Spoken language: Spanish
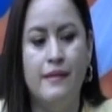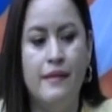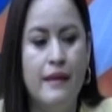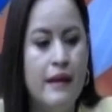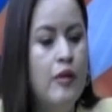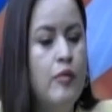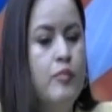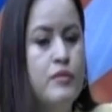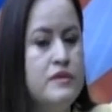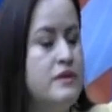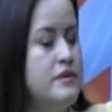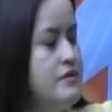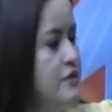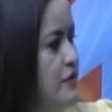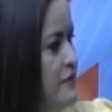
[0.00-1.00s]
de la
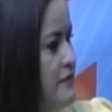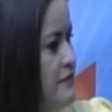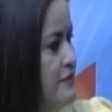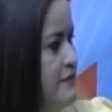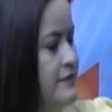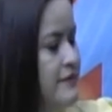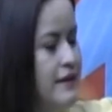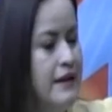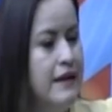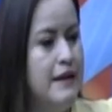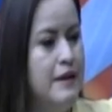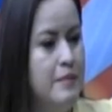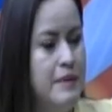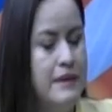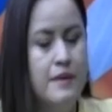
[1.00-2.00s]
oposición en
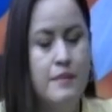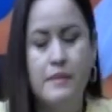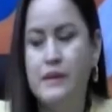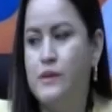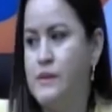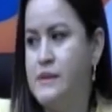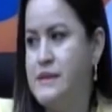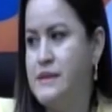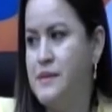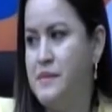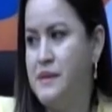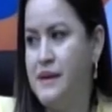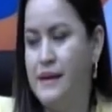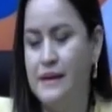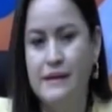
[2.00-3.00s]
el Departamento de San
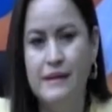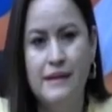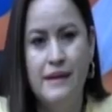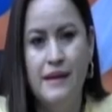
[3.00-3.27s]
Miguel,